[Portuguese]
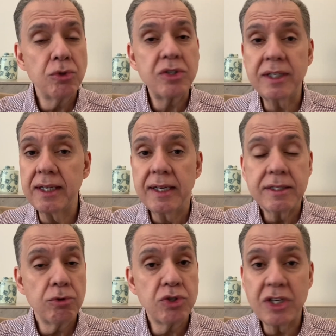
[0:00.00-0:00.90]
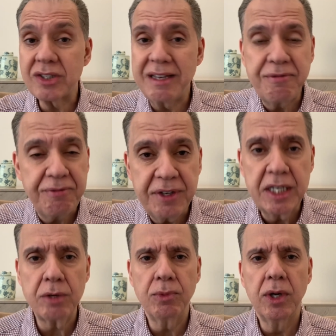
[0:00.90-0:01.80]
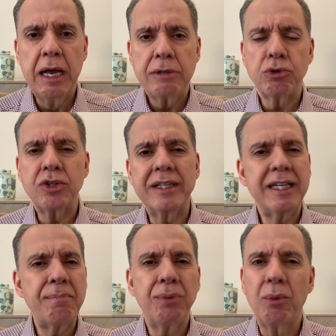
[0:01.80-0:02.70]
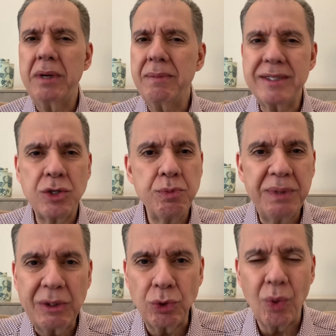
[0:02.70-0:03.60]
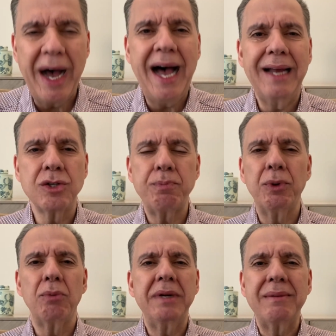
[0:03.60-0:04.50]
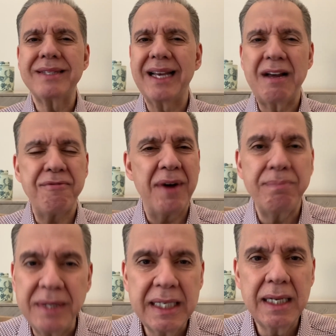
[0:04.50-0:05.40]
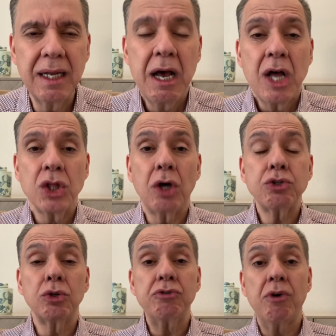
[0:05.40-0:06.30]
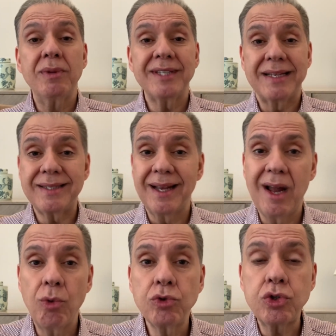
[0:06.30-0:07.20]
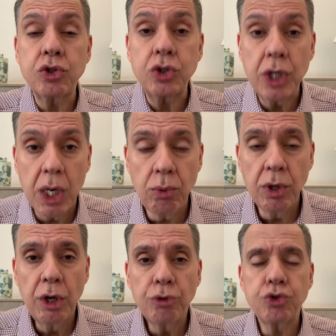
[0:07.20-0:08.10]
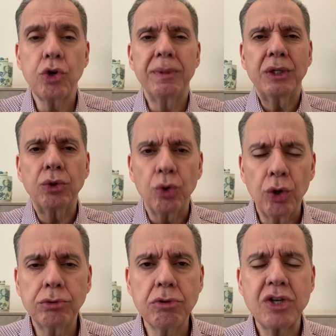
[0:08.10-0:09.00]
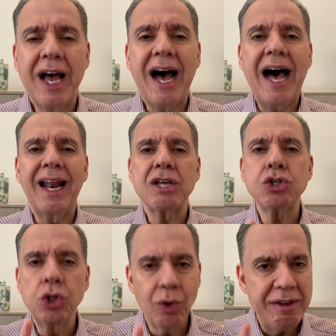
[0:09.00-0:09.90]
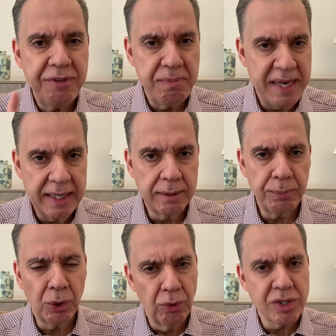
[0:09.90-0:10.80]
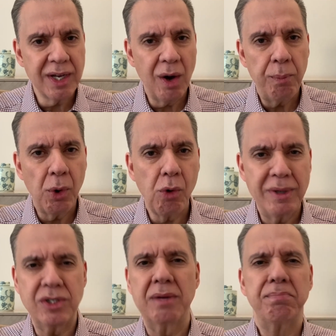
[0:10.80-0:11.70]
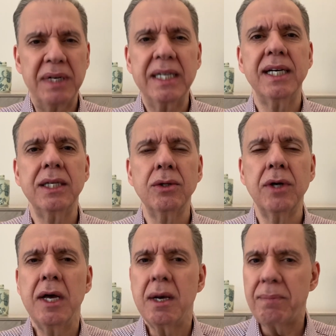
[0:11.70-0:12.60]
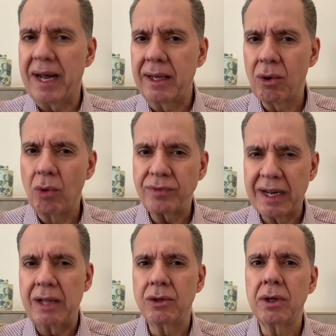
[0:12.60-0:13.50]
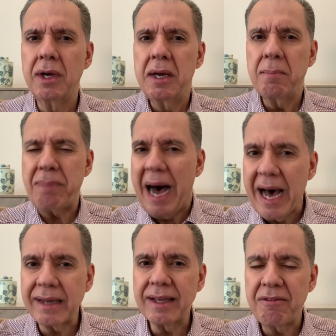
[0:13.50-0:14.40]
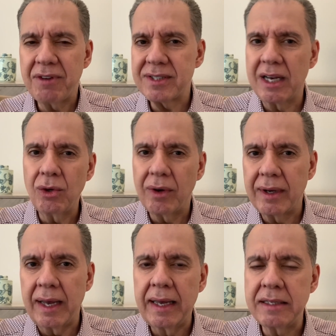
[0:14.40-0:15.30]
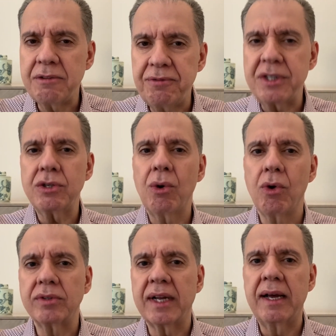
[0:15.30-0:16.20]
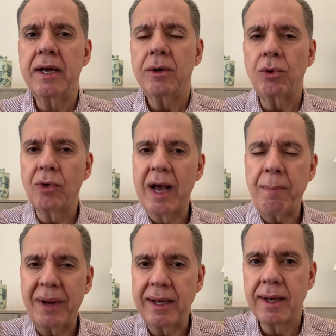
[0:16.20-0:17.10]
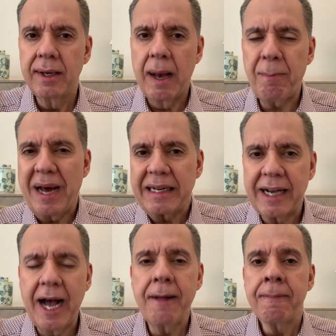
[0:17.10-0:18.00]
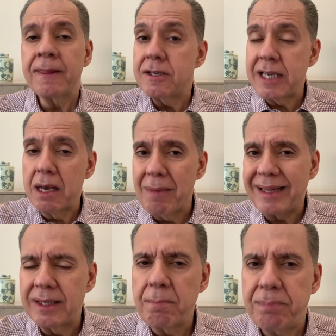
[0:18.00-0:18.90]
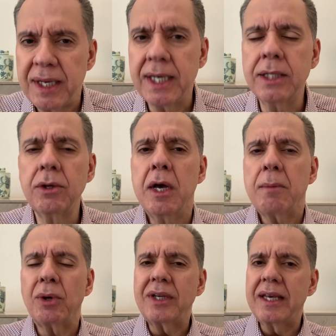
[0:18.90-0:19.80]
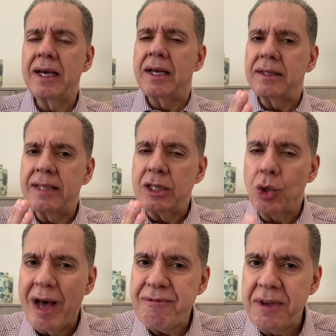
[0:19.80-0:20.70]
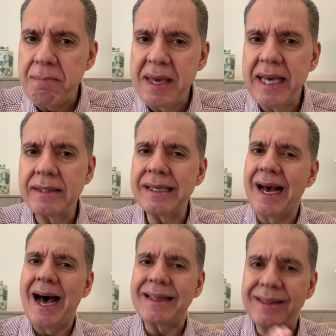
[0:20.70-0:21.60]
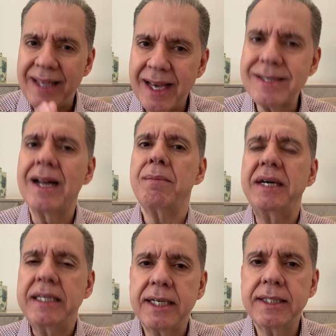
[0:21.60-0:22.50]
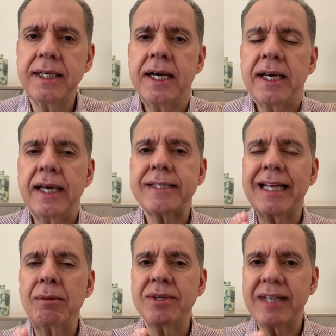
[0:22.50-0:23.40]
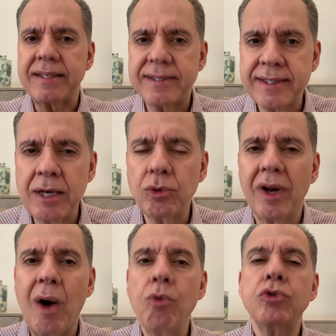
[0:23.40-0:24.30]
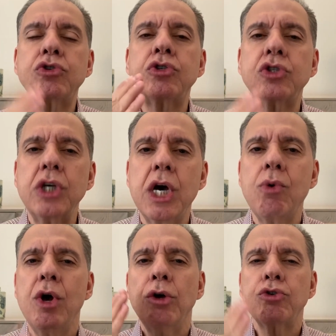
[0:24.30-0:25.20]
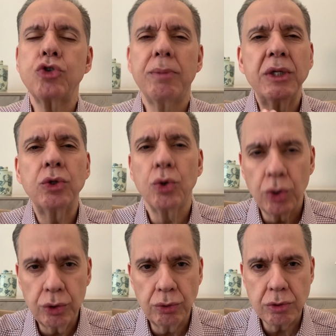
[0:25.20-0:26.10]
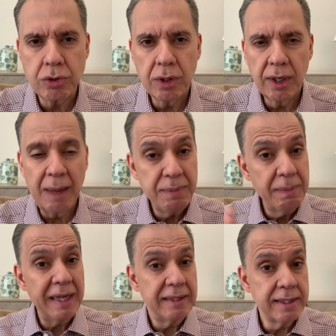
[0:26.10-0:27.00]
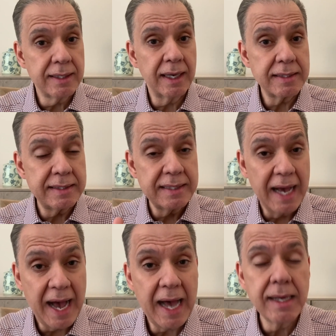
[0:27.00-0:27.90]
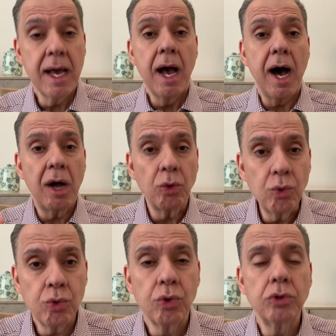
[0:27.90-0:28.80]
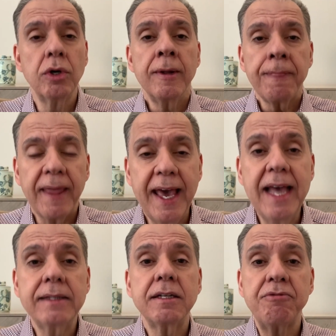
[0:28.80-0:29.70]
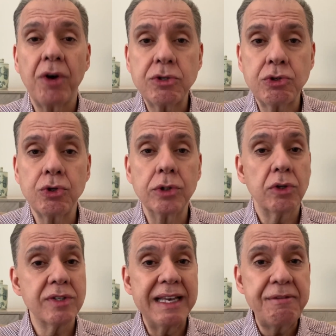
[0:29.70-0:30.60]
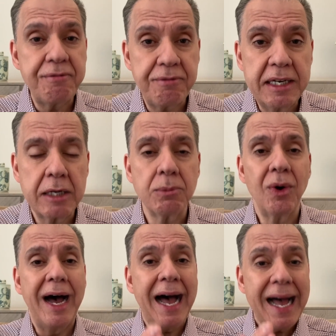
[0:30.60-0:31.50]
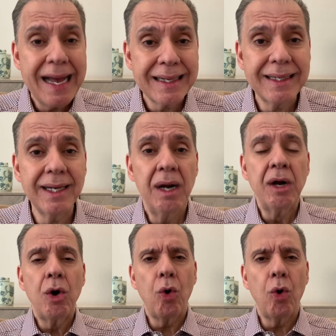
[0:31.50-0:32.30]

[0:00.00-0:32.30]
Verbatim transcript: Usted, se você está enfermo, se você tem problemas espirituais, problemas em la família, nós outros vamos hacer la unção sobre todos às 9 e meia. Procure chegar um pouco mais temprano para encontrar, parque, às vezes é, é difícil encontrar um lugar para aparcar. Chegue mais temprano, porque de nove e meia a dez da manhã né, estaremos acendo lá unção sobre todos. A Bíblia diz que se há algum entre vós outros enfermo, haga